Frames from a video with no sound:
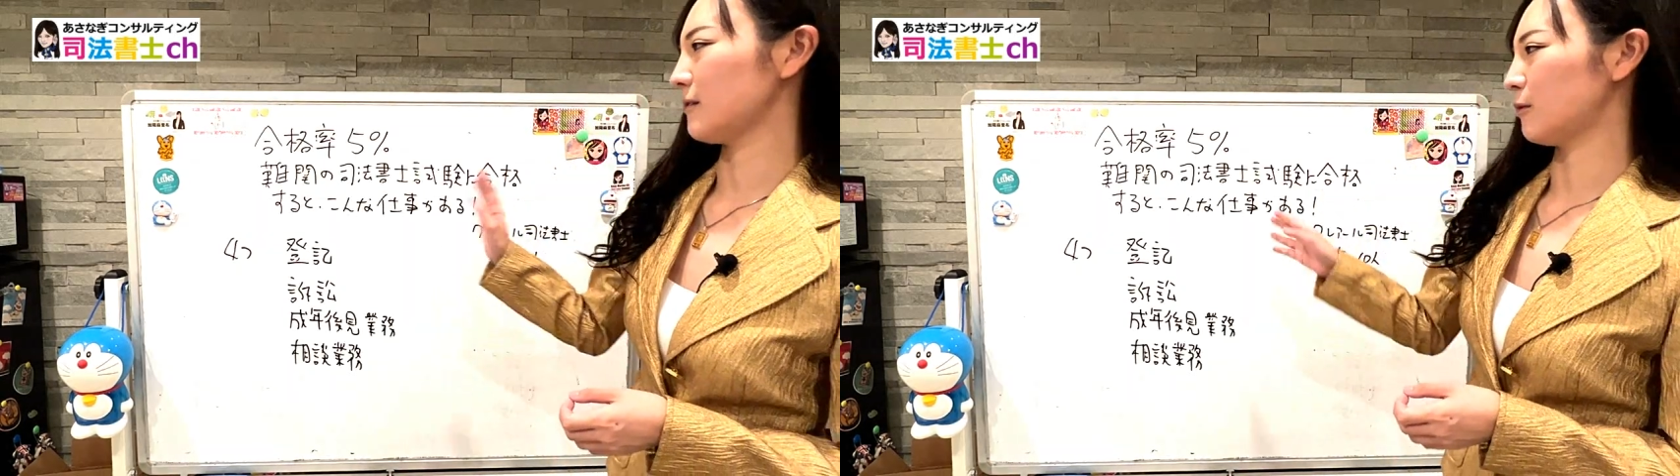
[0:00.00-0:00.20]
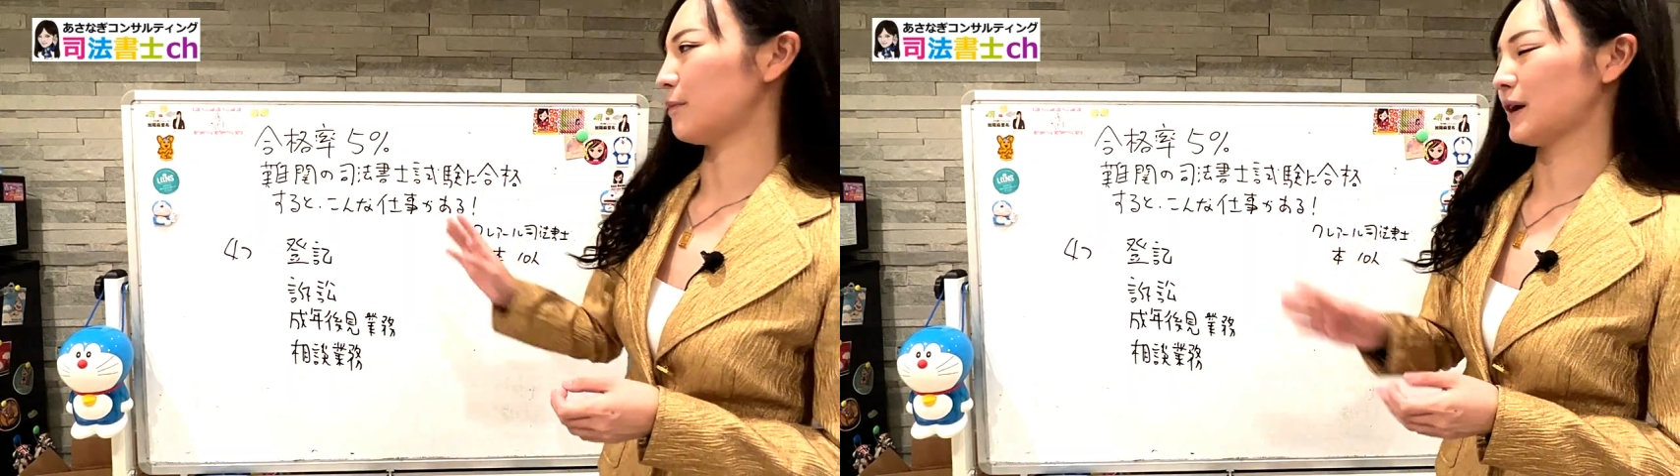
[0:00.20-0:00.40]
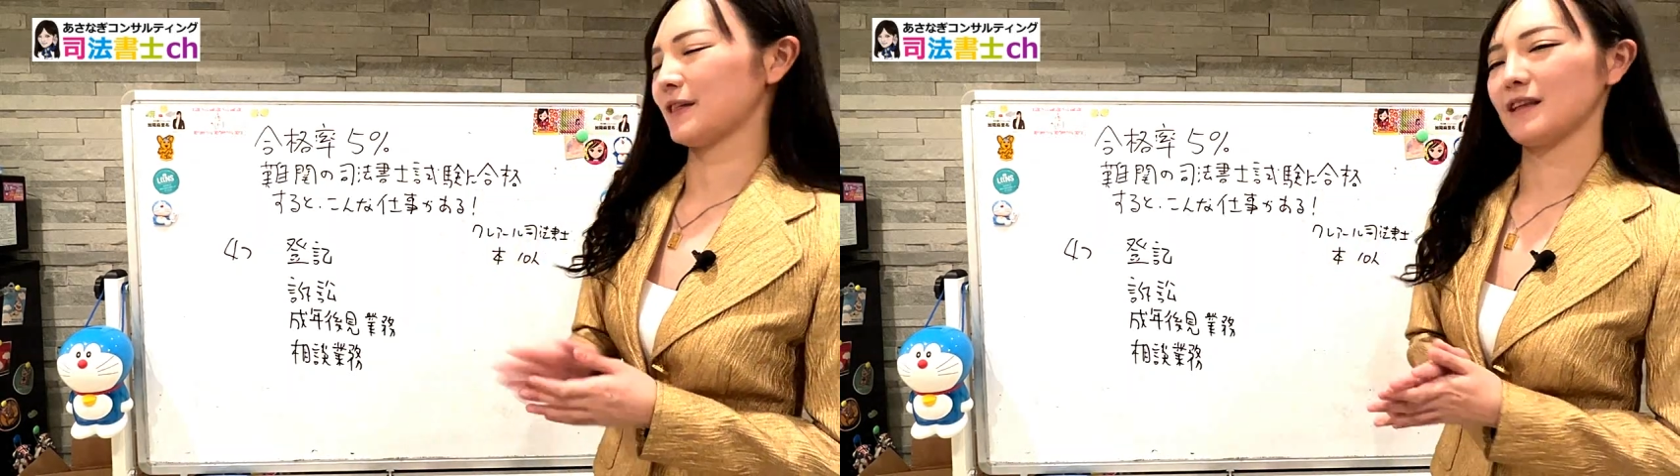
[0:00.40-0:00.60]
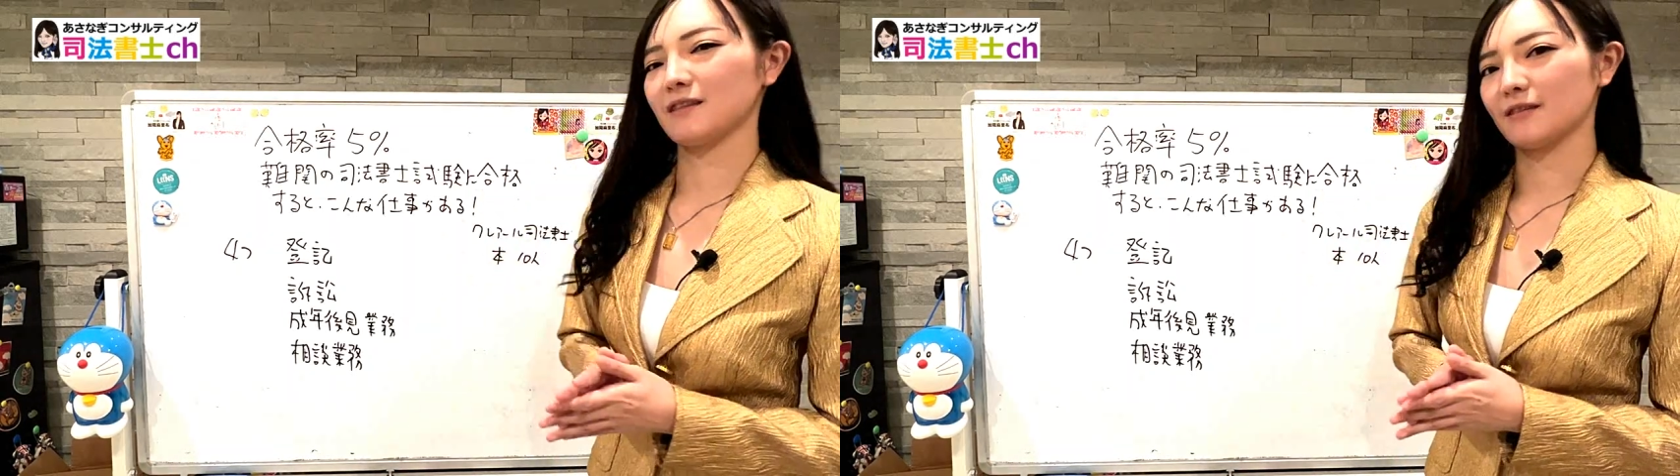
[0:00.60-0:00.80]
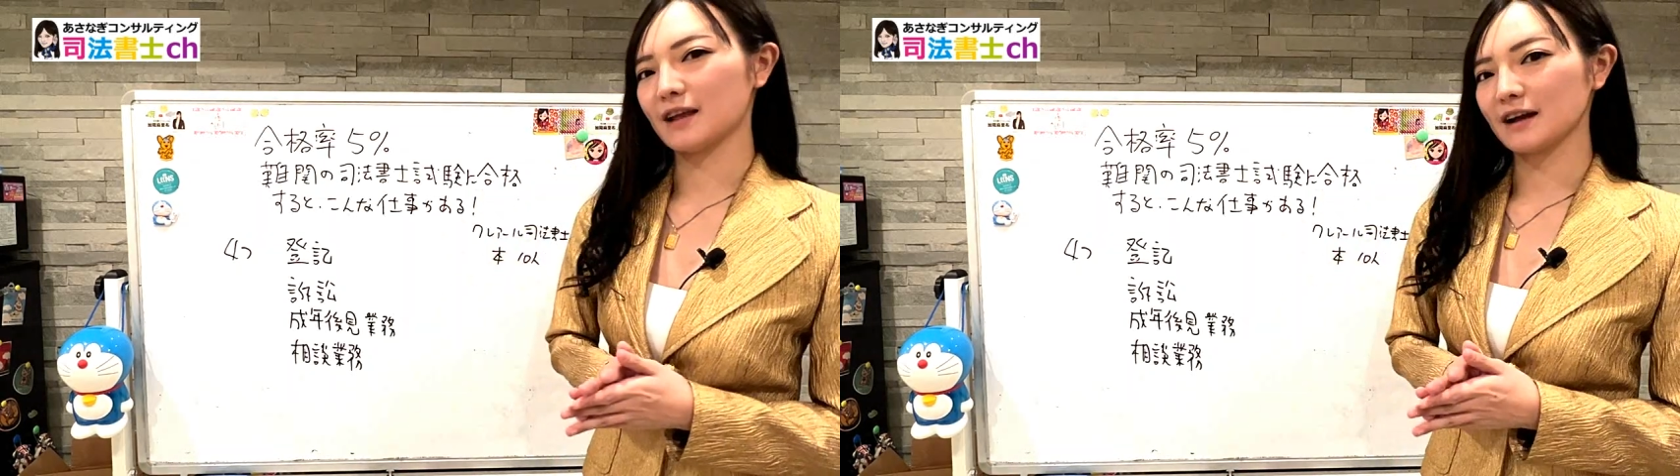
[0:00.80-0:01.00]

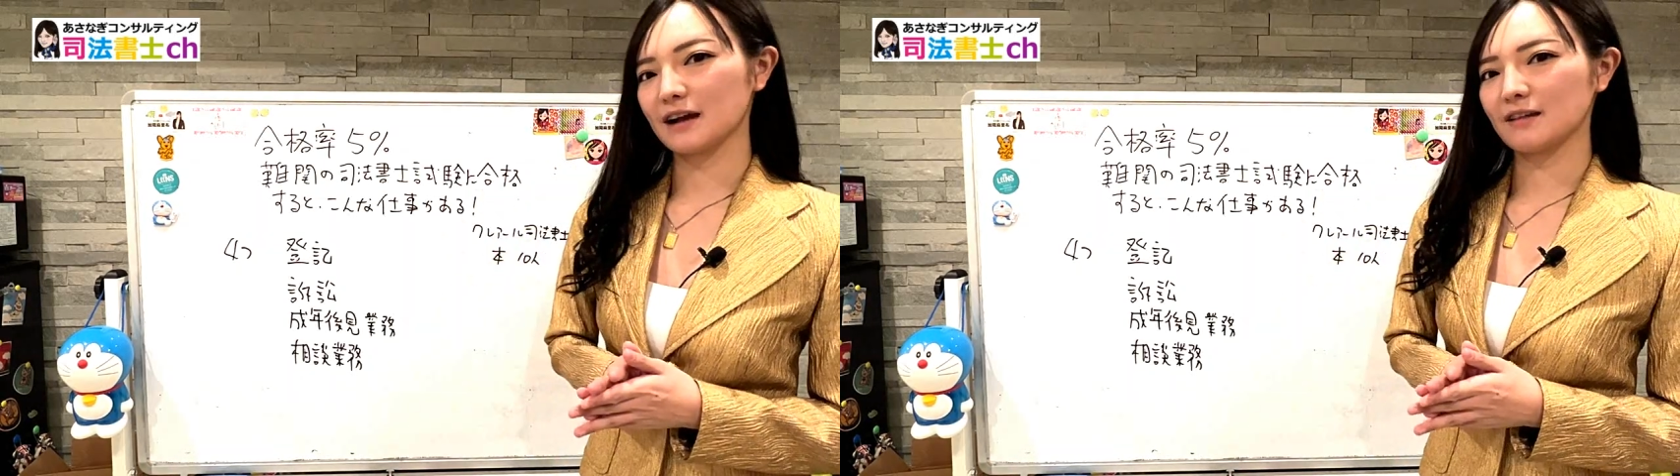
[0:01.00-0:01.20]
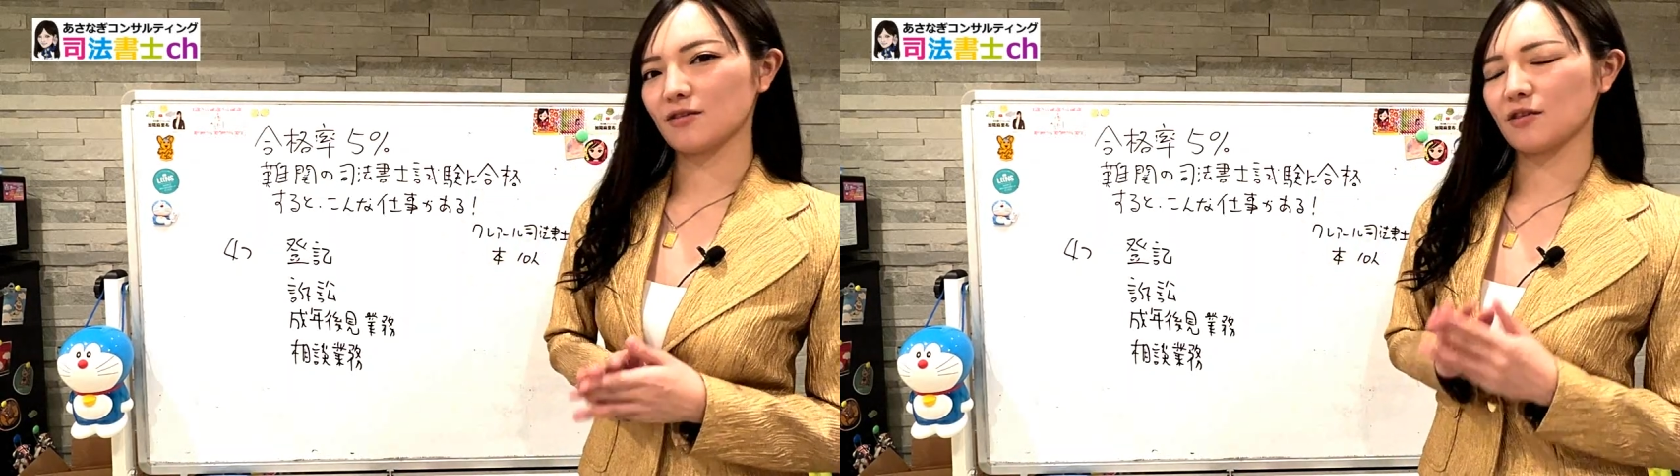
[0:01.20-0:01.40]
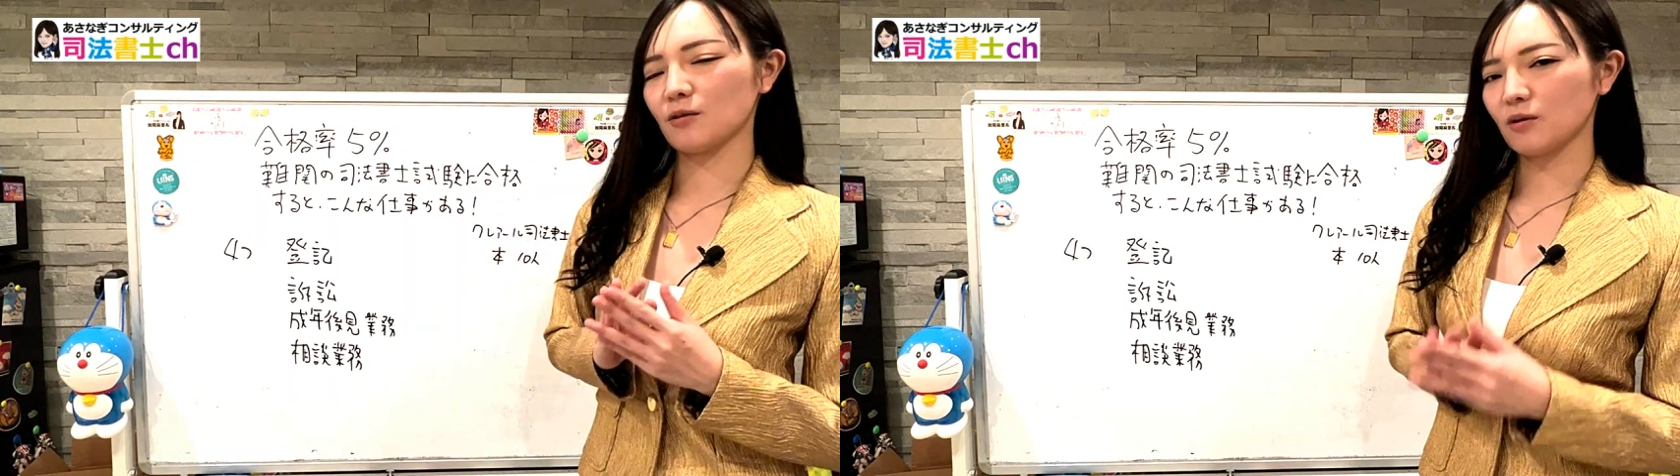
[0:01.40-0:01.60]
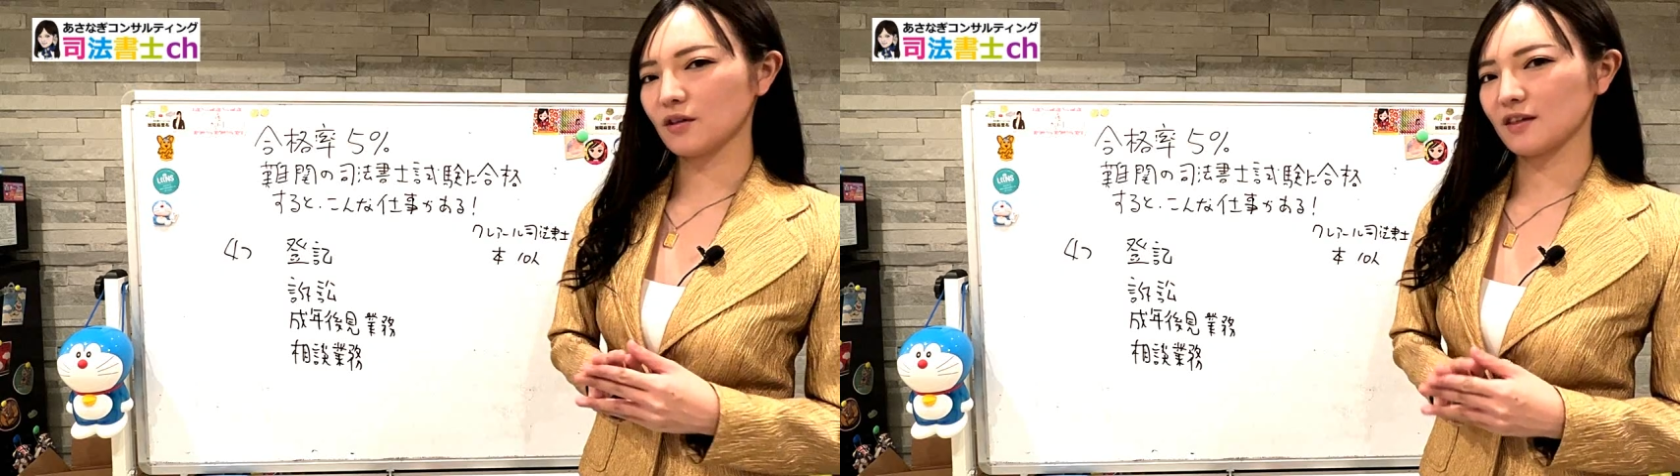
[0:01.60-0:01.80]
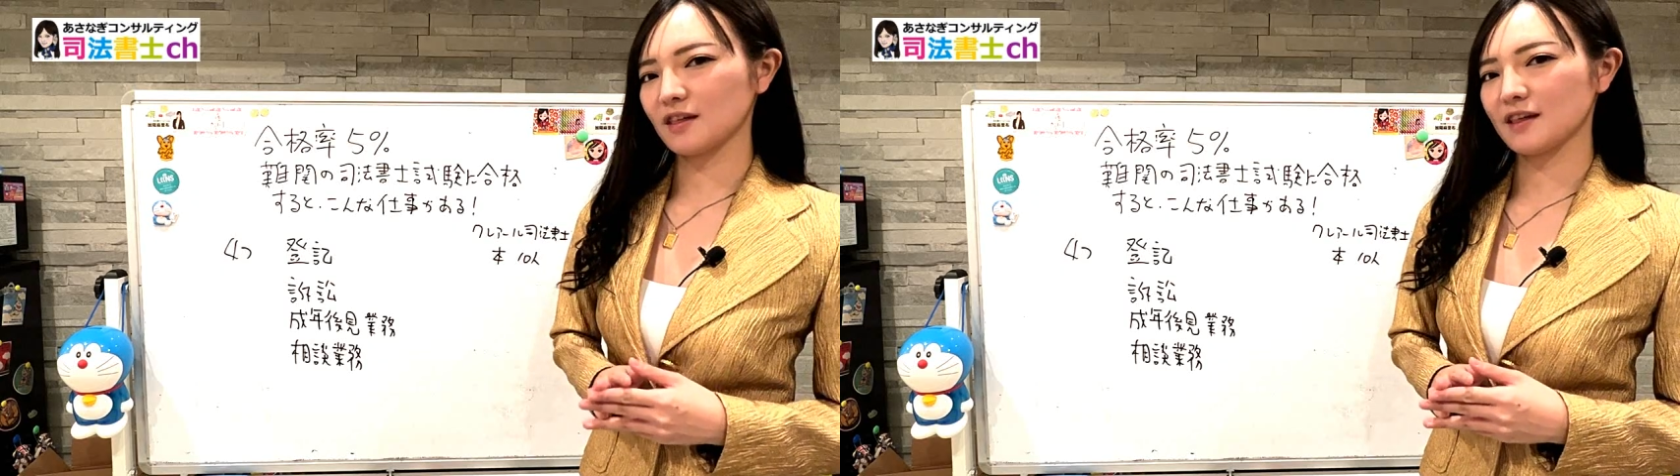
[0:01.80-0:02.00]
5%難関の司法
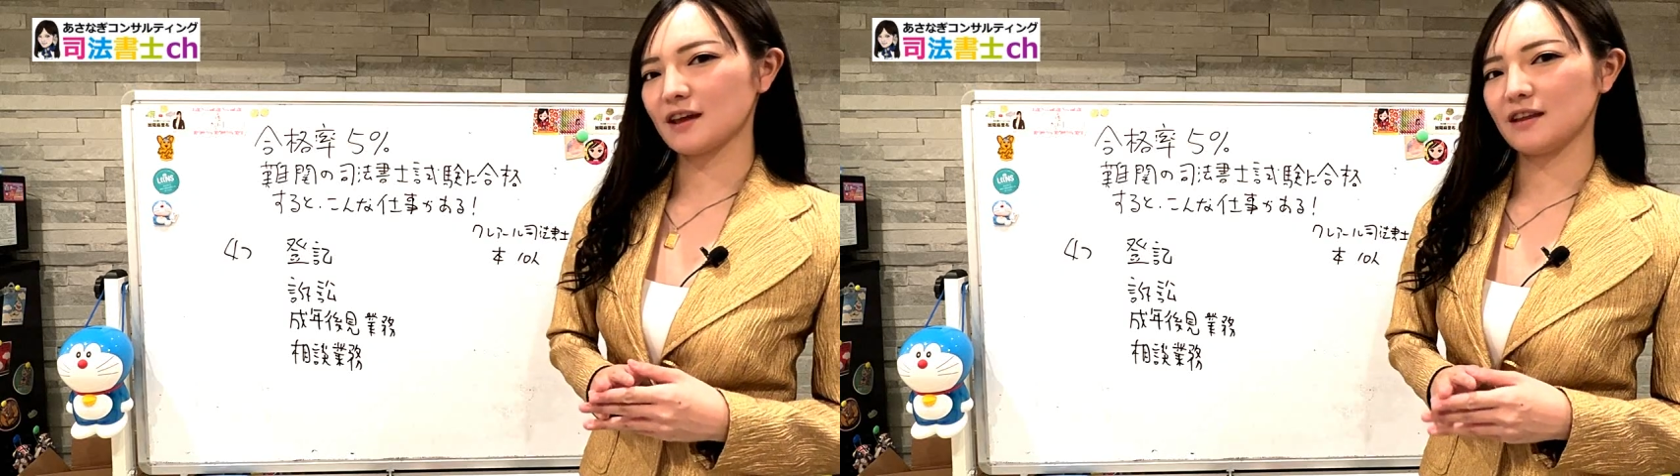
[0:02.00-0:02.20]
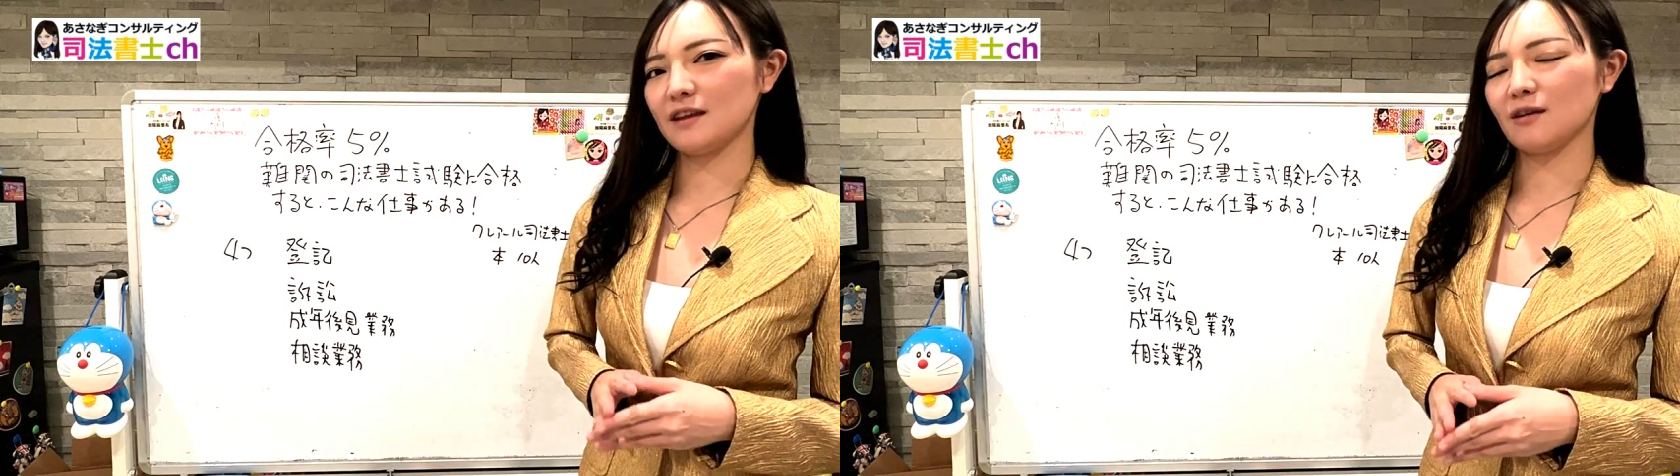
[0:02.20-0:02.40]
書士試験に